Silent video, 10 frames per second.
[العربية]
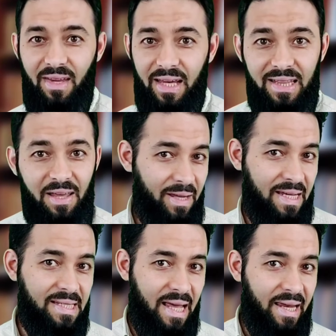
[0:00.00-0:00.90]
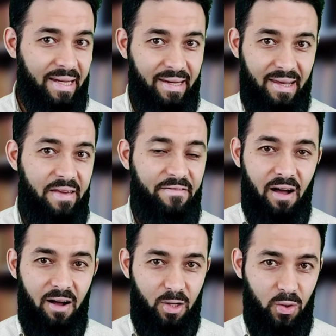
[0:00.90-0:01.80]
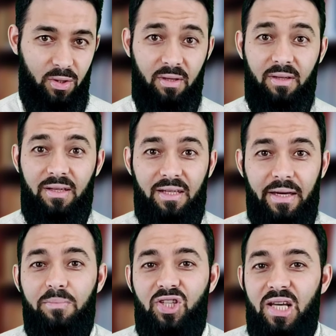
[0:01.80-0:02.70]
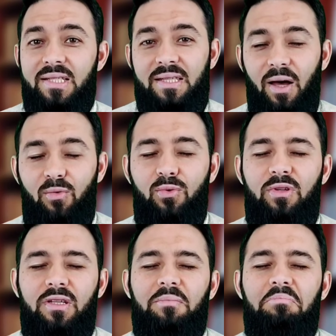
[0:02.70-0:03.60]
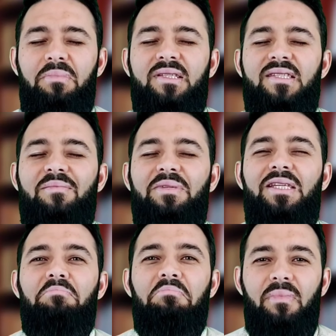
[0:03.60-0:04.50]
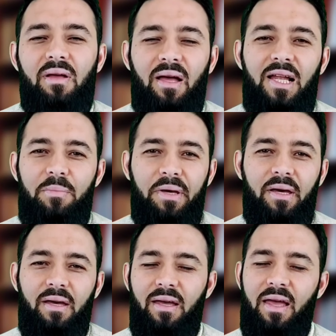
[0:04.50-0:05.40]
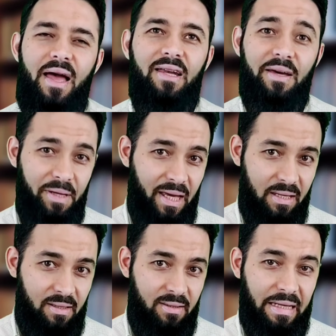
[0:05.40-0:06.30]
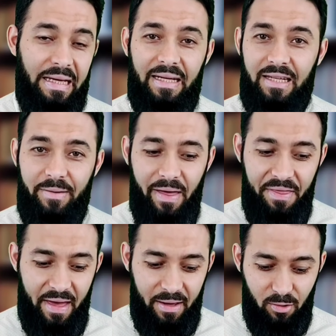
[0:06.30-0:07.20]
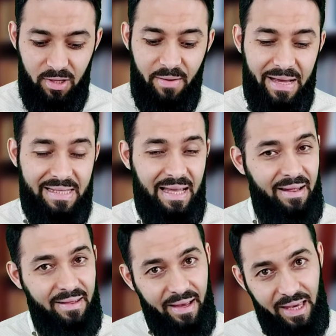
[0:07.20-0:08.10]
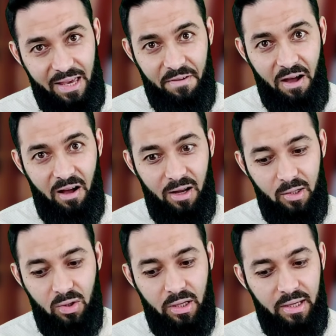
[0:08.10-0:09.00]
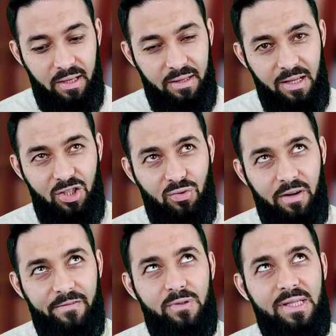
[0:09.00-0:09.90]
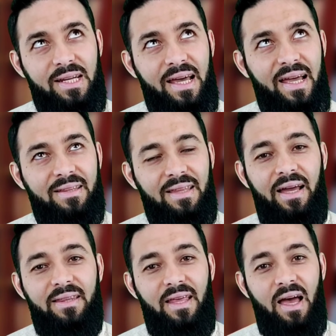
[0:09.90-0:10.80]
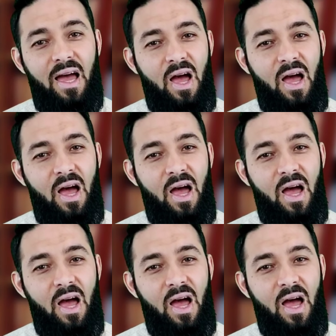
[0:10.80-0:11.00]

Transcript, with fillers: عندما نسأل كيف حالك؟ كم شخص يقول من صميم قلبه أنا بخير؟ لماذا كلما سألنا كيف حالك نجد أنفسنا تحت